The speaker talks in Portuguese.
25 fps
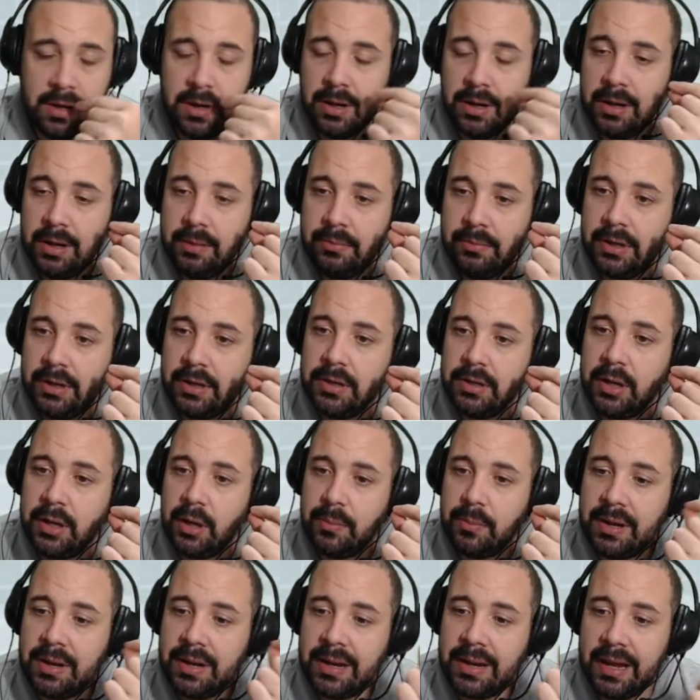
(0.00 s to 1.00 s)
Lembrando que é
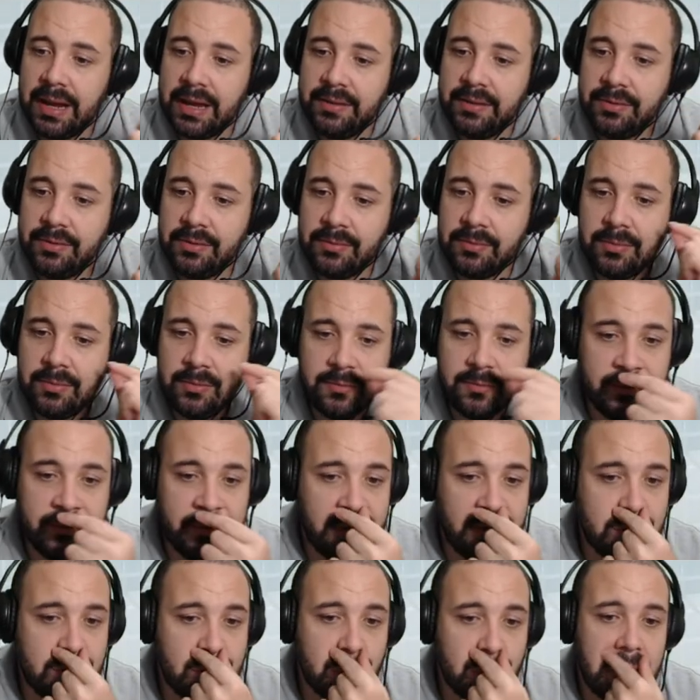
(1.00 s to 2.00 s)
uma live, um
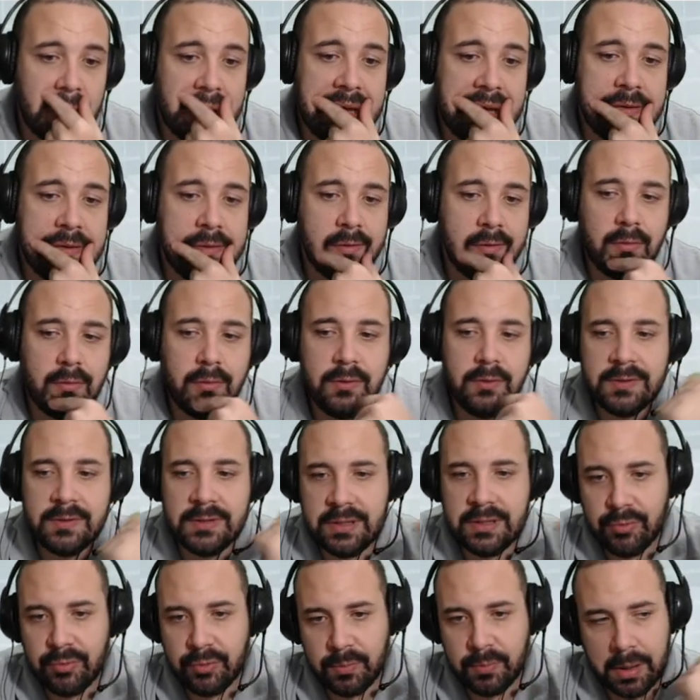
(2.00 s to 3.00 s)
vídeo
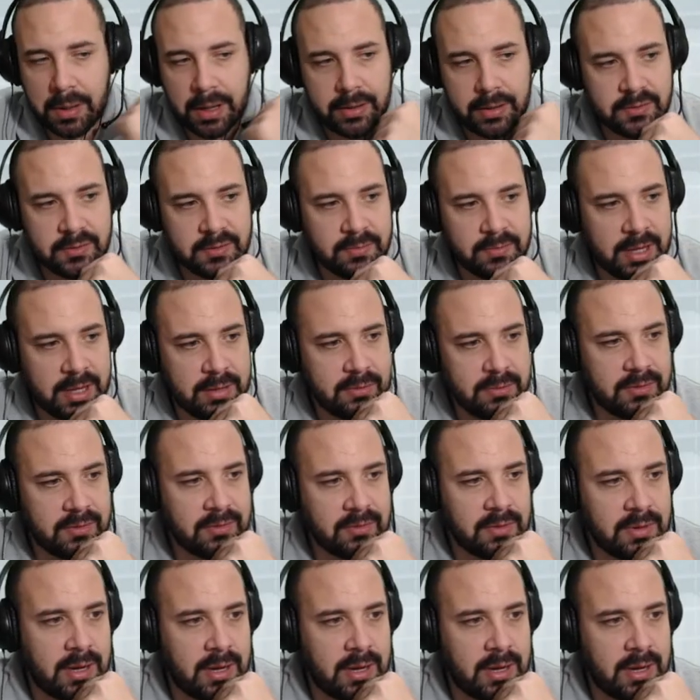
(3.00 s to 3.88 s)
exclusivo para os membros do